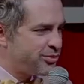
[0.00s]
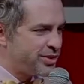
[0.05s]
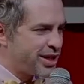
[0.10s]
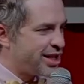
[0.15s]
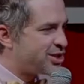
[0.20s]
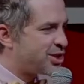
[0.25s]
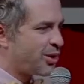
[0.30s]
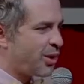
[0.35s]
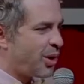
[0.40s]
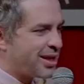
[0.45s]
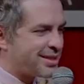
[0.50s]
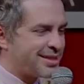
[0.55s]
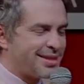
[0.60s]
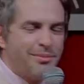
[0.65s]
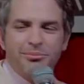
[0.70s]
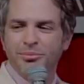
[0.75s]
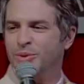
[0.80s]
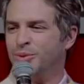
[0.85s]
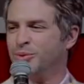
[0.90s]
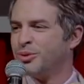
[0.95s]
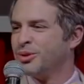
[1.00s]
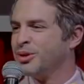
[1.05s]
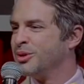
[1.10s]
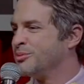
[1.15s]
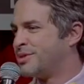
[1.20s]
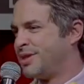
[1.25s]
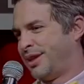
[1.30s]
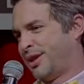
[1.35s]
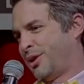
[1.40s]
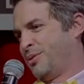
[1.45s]
Gente, esse mundo, eu
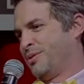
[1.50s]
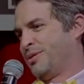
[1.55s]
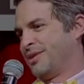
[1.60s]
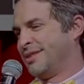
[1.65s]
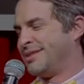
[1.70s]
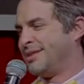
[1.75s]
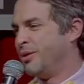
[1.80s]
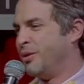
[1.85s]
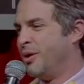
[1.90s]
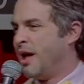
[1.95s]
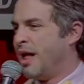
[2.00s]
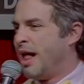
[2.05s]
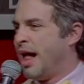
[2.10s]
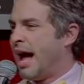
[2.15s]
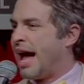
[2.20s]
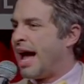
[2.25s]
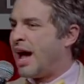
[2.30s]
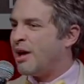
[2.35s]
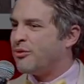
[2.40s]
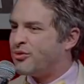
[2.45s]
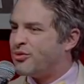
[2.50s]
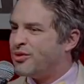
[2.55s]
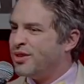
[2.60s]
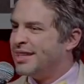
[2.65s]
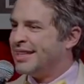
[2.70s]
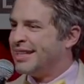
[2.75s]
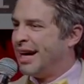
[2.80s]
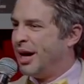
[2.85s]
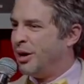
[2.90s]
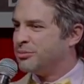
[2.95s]
não sei o que aconteceu. A
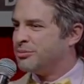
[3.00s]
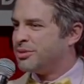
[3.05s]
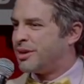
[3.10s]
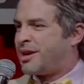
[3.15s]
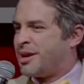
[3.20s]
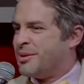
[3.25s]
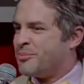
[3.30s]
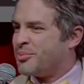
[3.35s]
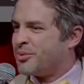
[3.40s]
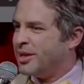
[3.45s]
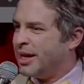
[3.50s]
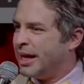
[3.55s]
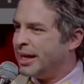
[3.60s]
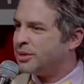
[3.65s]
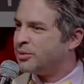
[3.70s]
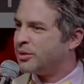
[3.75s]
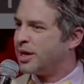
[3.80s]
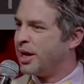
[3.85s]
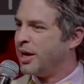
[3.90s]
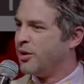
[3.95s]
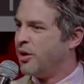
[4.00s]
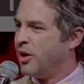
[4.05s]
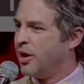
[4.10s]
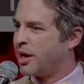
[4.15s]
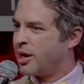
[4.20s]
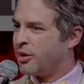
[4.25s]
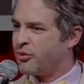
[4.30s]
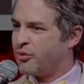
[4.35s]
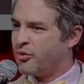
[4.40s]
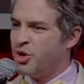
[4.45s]
final do Campeonato
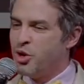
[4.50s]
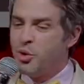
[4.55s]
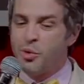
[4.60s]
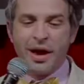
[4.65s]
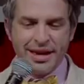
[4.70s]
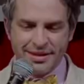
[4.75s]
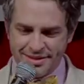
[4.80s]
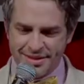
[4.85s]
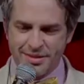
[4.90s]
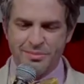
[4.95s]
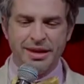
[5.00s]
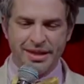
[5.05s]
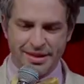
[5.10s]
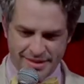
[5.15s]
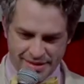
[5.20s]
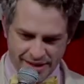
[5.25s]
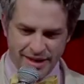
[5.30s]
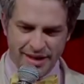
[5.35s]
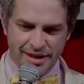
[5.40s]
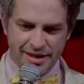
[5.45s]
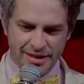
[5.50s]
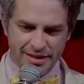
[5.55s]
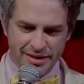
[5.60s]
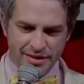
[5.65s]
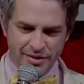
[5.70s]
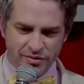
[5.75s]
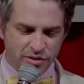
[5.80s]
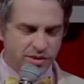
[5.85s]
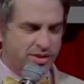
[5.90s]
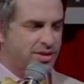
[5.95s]
Carioca foi no SBT.
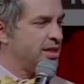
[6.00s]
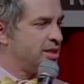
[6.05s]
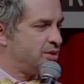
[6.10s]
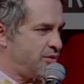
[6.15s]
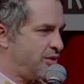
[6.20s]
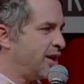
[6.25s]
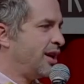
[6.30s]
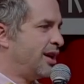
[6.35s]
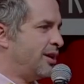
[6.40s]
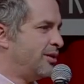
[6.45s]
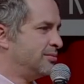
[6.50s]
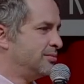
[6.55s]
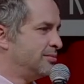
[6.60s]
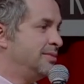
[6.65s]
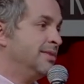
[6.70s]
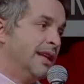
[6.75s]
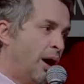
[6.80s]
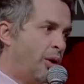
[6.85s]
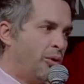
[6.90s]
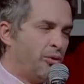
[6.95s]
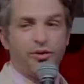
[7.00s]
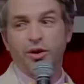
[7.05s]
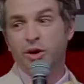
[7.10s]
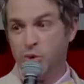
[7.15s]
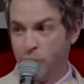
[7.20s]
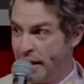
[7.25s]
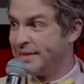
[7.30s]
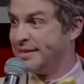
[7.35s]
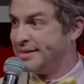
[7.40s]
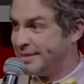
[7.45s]
Vocês viram? Não, foi
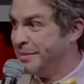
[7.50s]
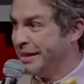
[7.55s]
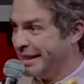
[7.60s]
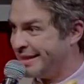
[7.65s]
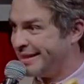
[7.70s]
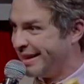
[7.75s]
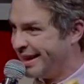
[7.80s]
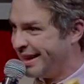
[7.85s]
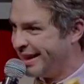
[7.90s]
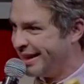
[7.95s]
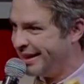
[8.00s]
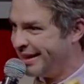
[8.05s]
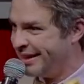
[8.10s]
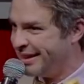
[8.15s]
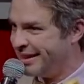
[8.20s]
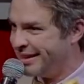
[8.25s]
no SBT.